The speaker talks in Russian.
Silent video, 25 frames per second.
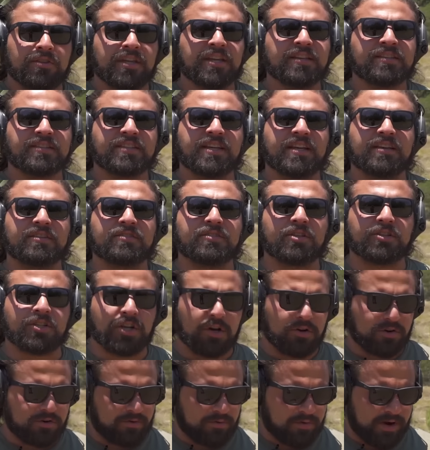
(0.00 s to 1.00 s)
Это
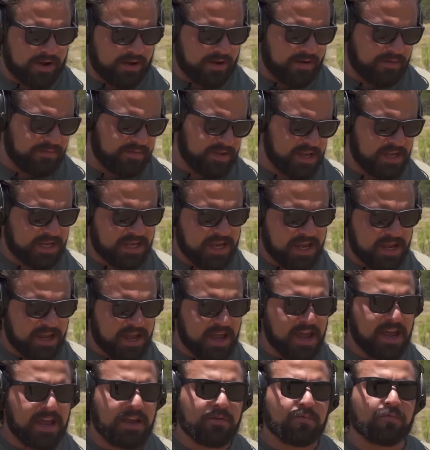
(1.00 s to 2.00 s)
Тульский Токарев,
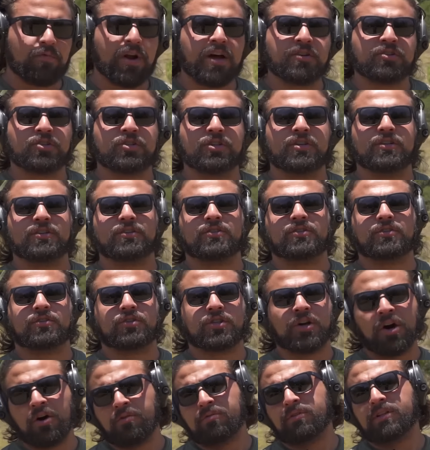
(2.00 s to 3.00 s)
он же советский точно
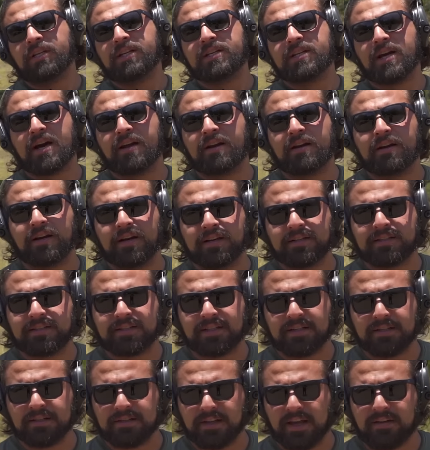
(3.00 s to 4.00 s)
не родной брат
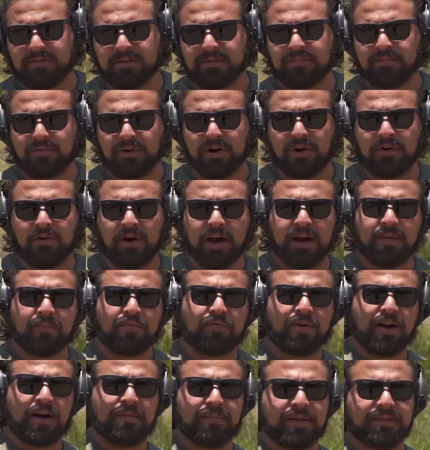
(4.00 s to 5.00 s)
1911
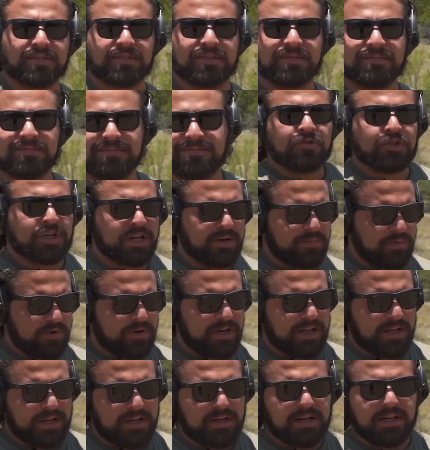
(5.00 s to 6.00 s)
обещаю.
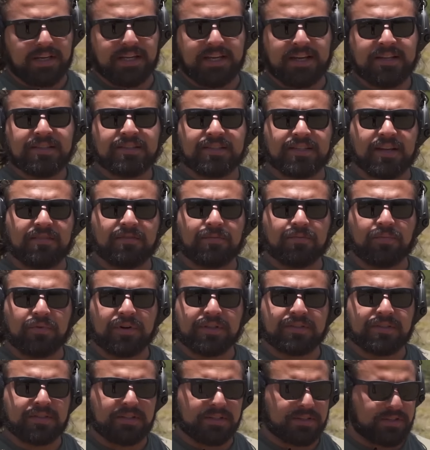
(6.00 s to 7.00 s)
Как я и говорил, патрон
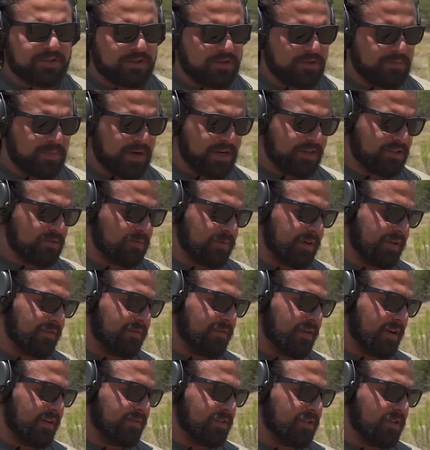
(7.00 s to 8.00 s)
7,62 на
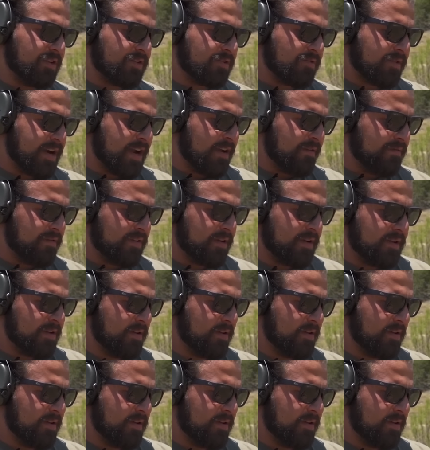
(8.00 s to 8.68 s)
25 Токарев.